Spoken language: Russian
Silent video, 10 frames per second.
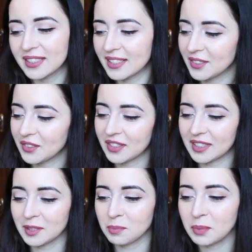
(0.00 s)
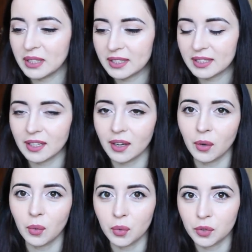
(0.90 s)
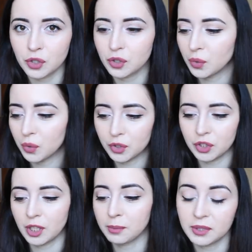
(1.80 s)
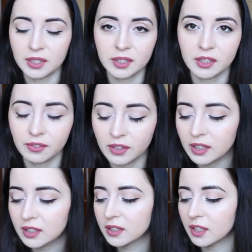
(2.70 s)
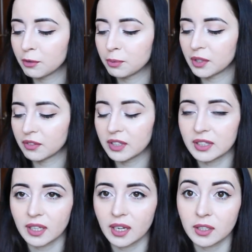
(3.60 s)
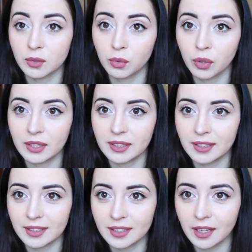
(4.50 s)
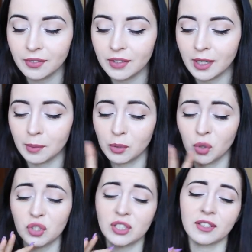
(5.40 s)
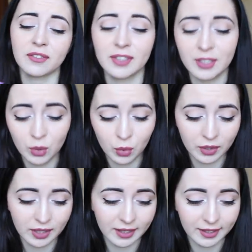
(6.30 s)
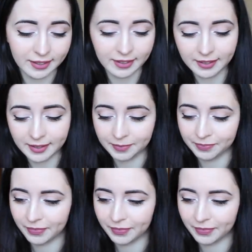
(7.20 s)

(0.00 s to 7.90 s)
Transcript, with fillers: Здесь у нас пицца, очень-очень аппетитно выглядит, я впервые заказываю этой доставки, я просто в восторге от них.